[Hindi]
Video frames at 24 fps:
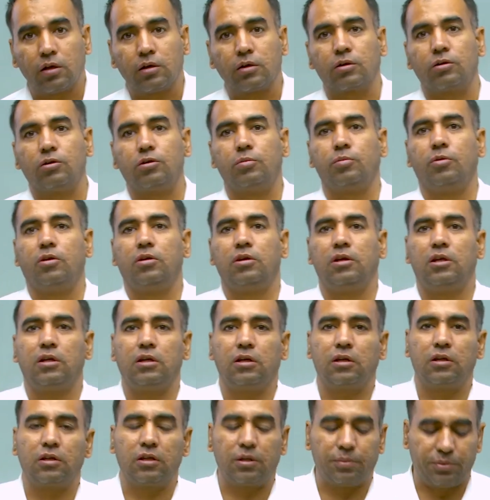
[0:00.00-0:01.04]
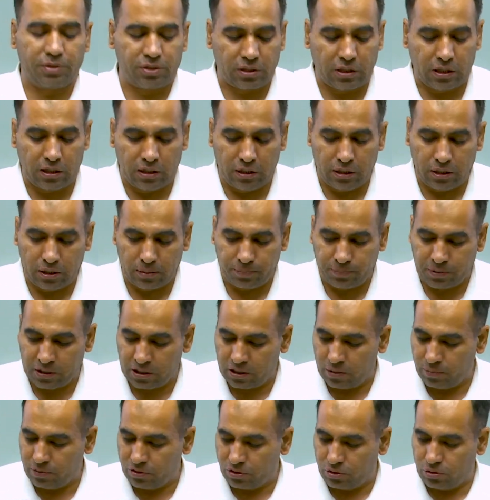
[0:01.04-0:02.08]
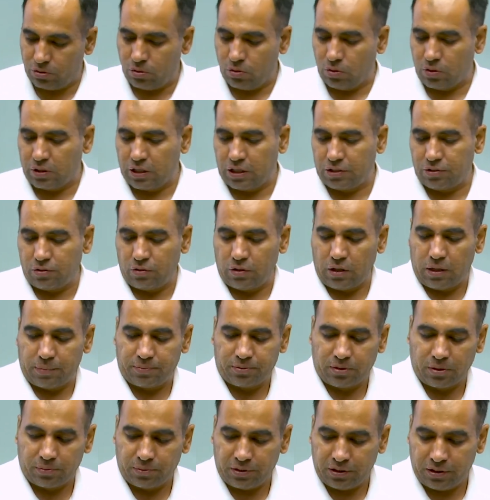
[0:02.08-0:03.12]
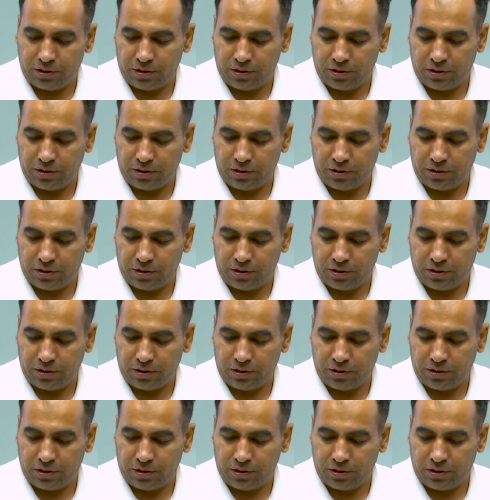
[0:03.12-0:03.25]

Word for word: गुड मॉर्निंग नमस्कार प्यारे बच्चों कैसे हो आप सभी